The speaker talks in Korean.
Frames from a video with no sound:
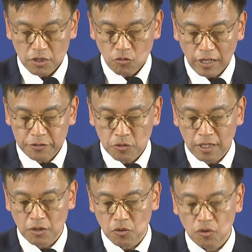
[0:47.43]

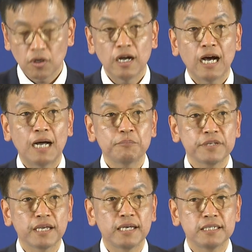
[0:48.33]
활용하고
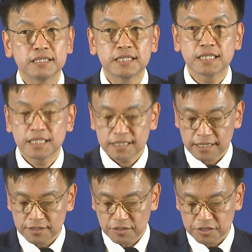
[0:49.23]
함께
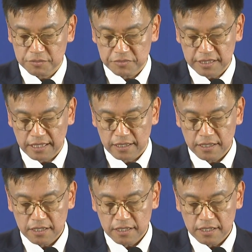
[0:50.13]
지키자는 것입니다.